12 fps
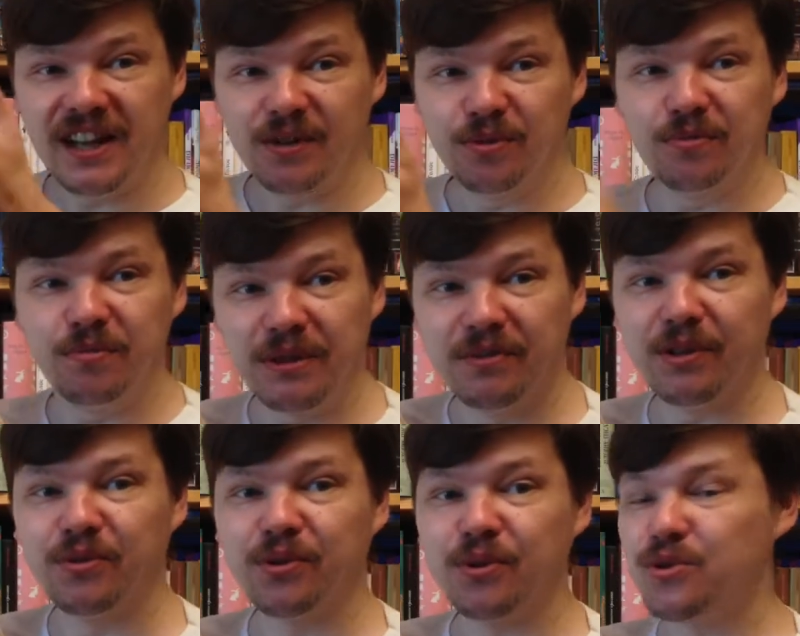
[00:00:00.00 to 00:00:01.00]
Ну,
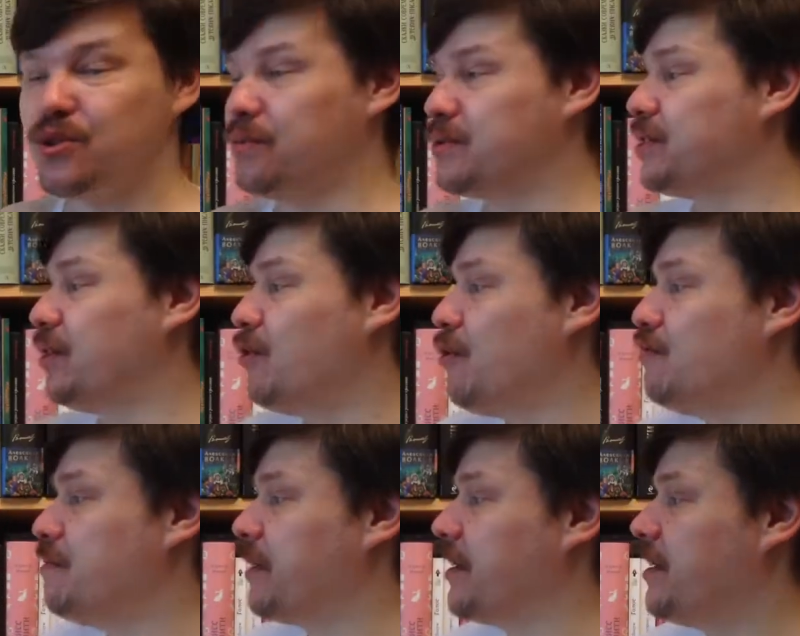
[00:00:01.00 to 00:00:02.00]
перевернуть рот, чтобы он стал
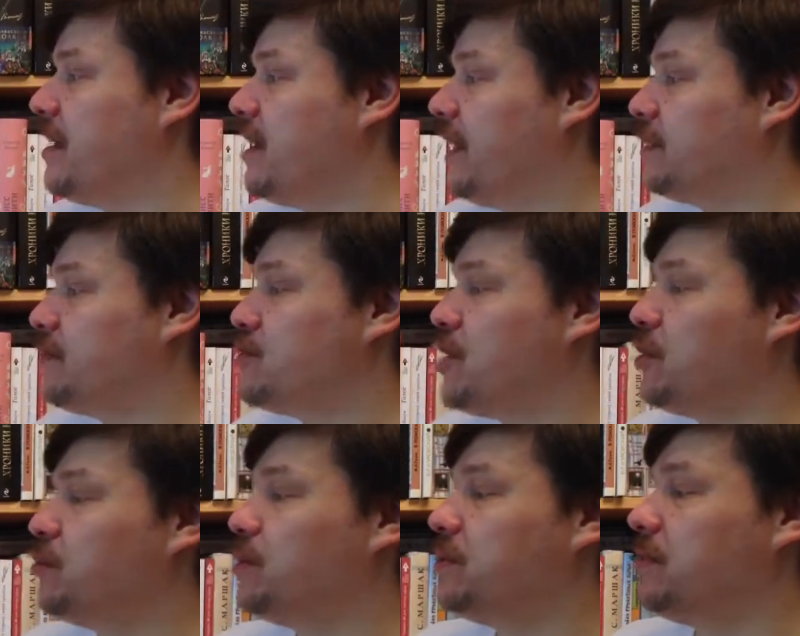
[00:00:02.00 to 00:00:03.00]
улыбкой.
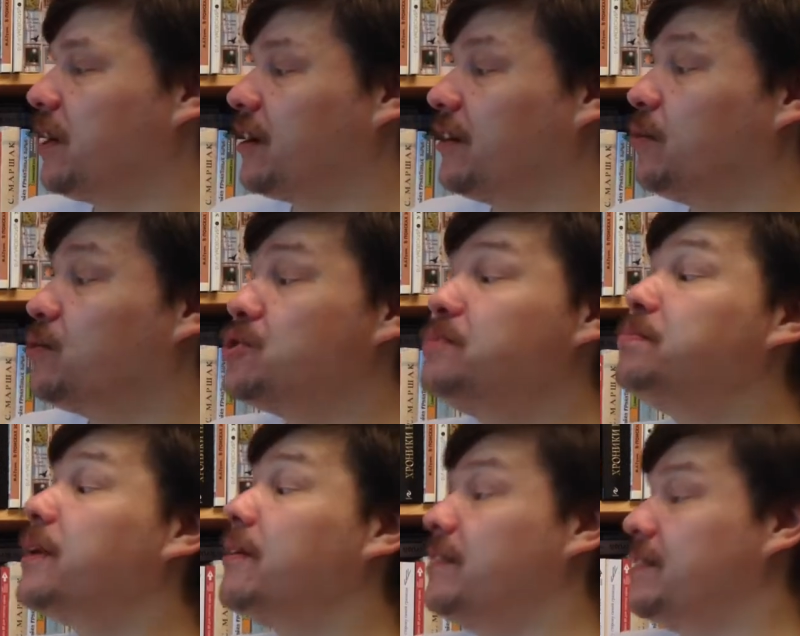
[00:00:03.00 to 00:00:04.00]
Отвечает унывака «Очень
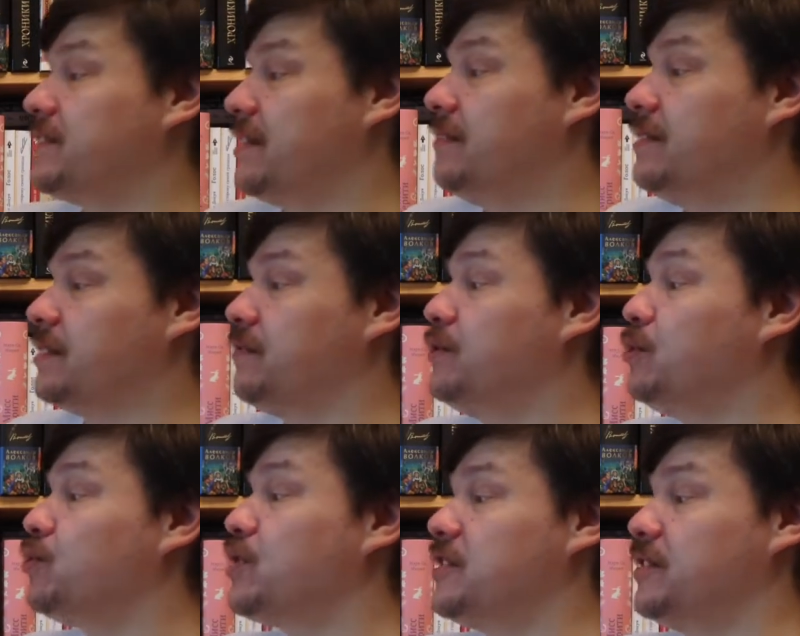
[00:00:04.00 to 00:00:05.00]
правильный совет. Вид
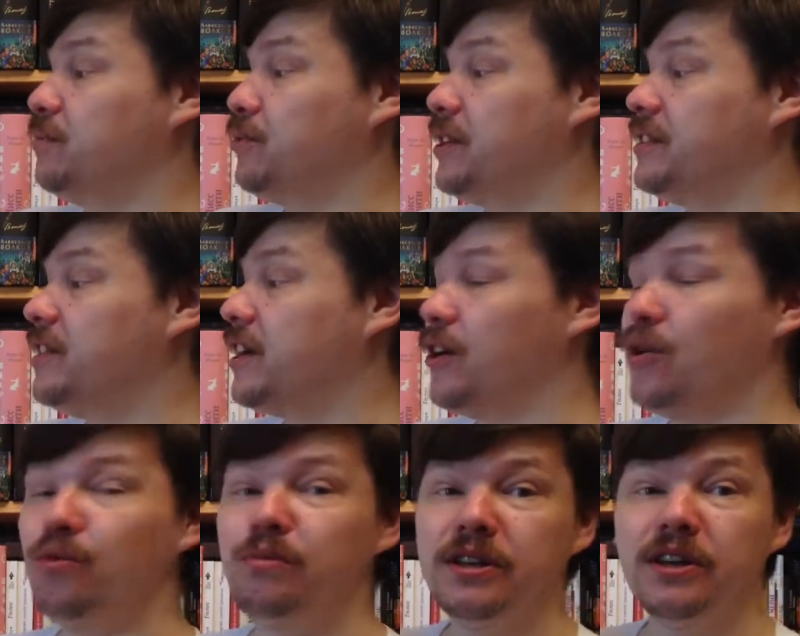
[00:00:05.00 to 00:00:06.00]
ужасен мой, однако
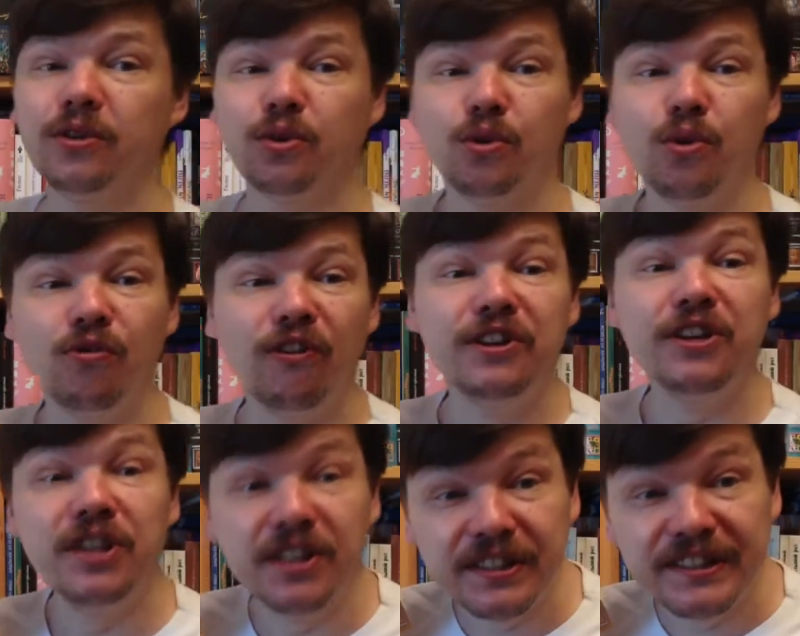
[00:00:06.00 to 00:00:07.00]
у меня другого
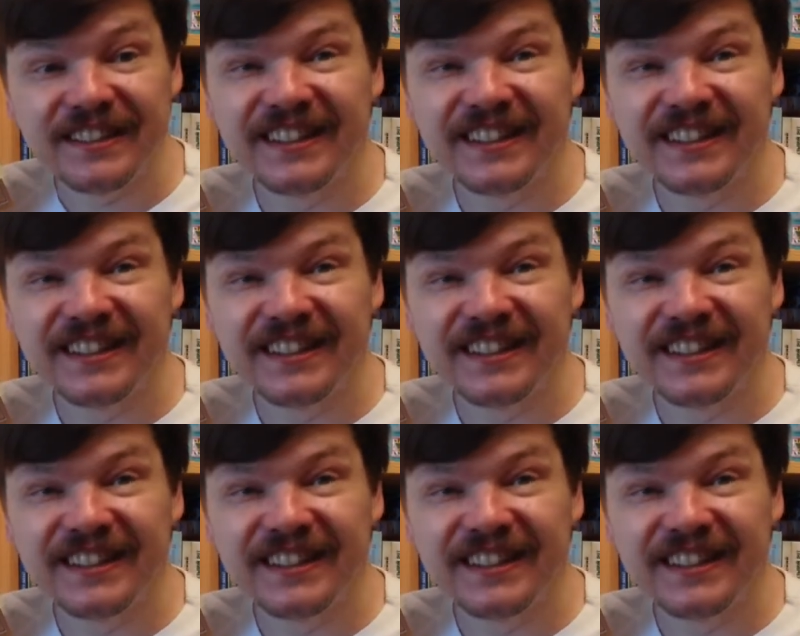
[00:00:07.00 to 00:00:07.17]
нет».